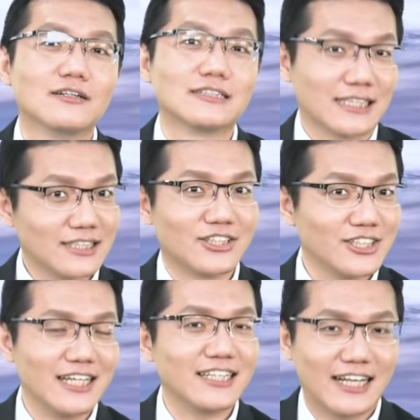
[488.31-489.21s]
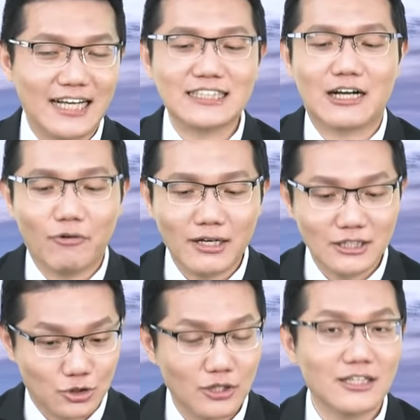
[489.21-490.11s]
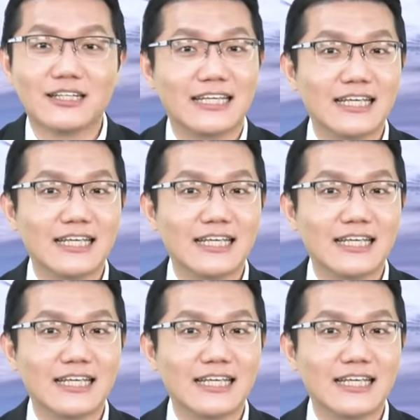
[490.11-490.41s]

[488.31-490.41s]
这个时间点来讲的话，你觉得你